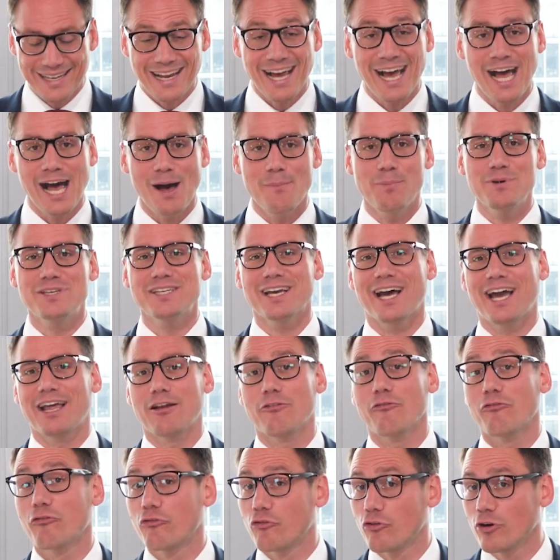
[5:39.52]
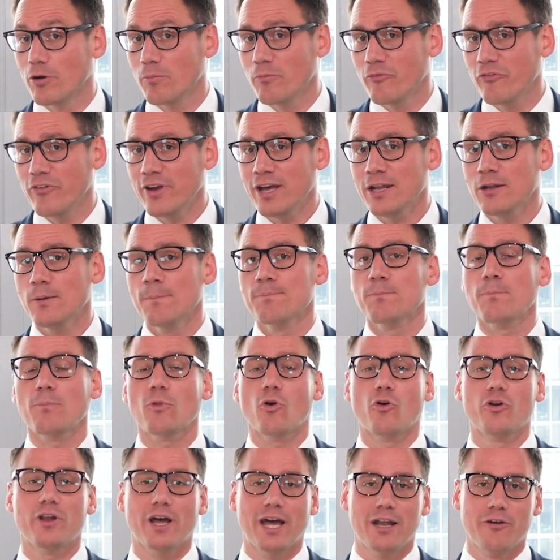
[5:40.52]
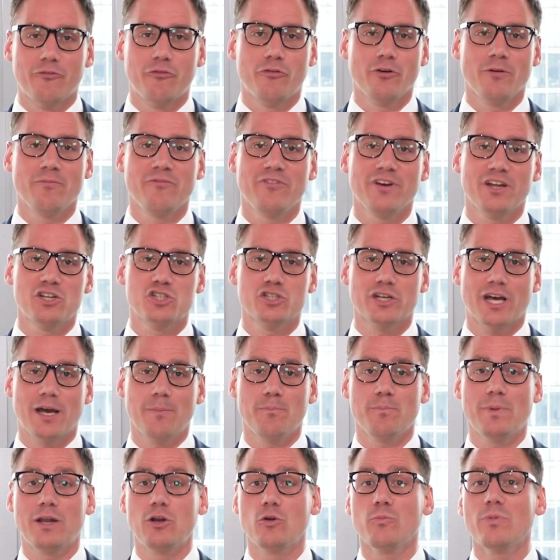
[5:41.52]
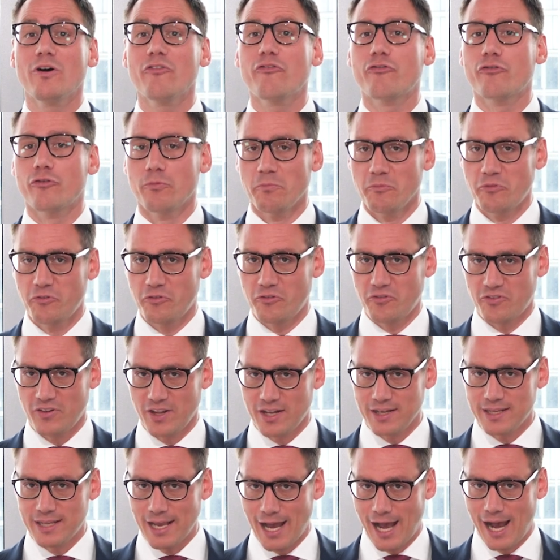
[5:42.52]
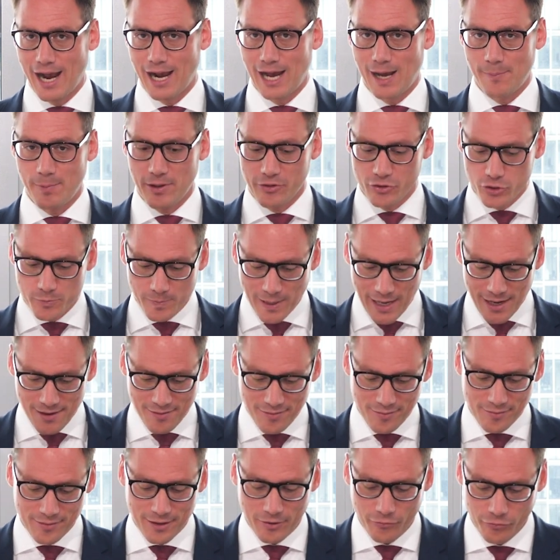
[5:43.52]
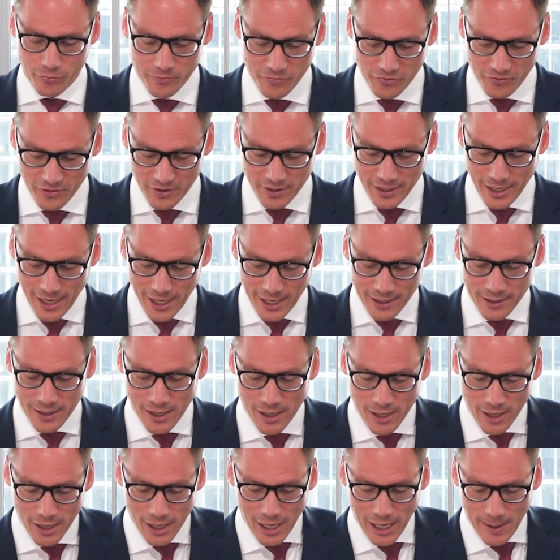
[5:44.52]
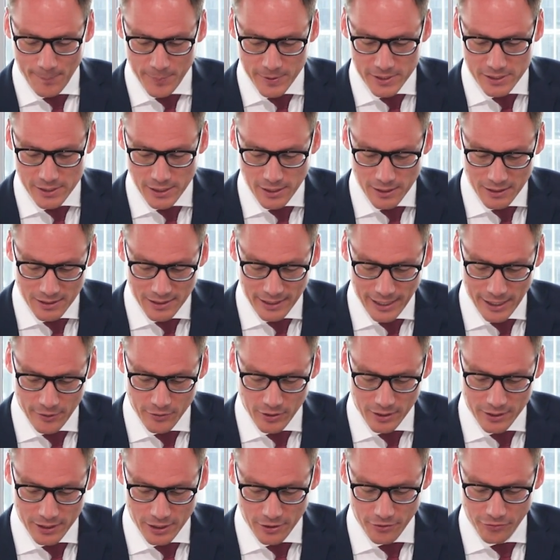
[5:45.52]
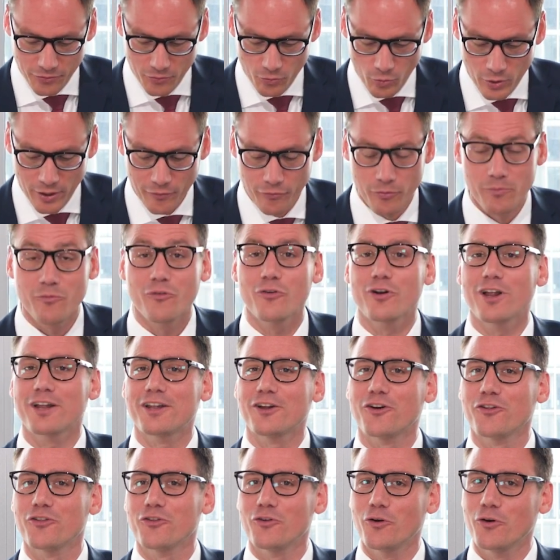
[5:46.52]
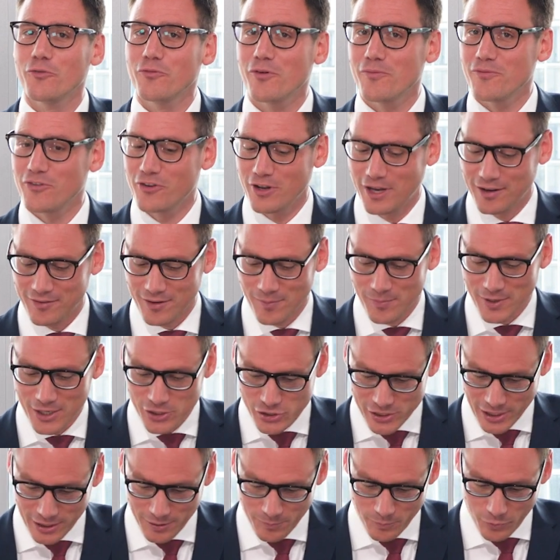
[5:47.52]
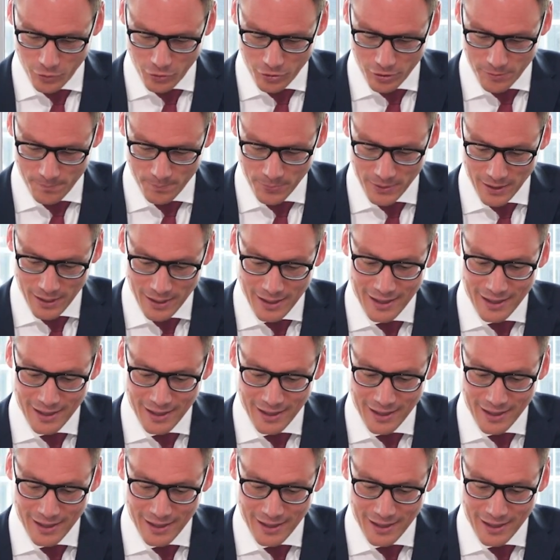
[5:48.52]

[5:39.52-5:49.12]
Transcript: da habe ich einen Firmenwert und einen Firmenwert schreibt man über 15 Jahre ab. Also spätestens nach 15 Jahren habe ich 300.000 oder 500.000 Euro vom Finanzamt erstattet bekommen.